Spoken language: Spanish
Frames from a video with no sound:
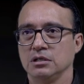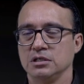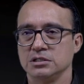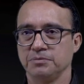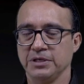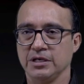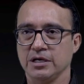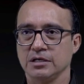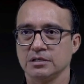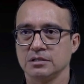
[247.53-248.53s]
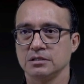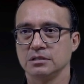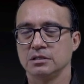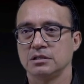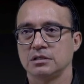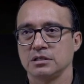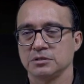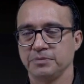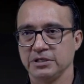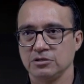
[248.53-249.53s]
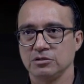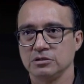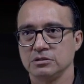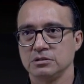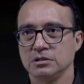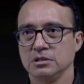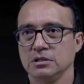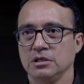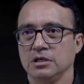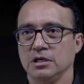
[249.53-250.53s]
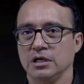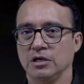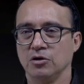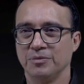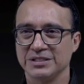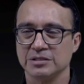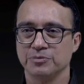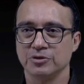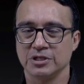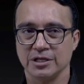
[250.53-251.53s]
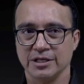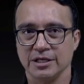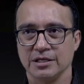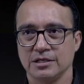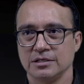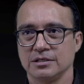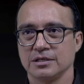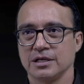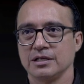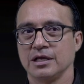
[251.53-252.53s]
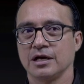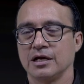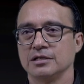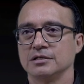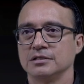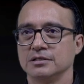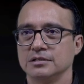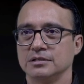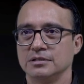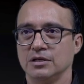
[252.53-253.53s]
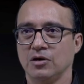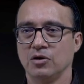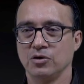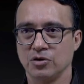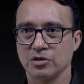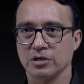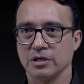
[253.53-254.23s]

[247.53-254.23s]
disciplina, respeto y lo más importante, que tengan honor